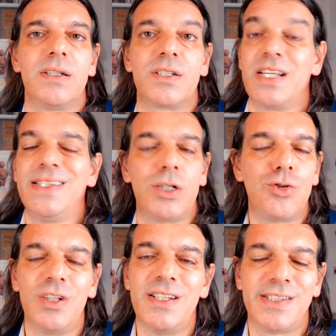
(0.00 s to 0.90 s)
senza
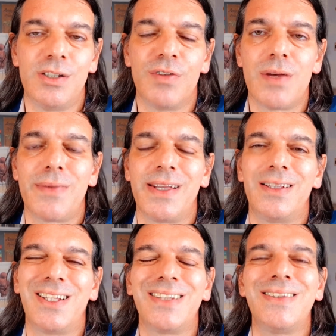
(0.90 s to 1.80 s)
giudizi
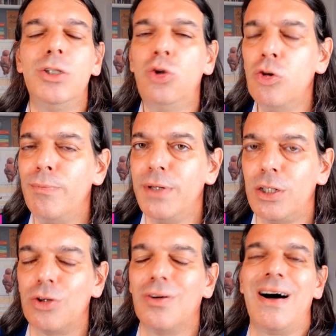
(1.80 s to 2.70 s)
ovviamente dubito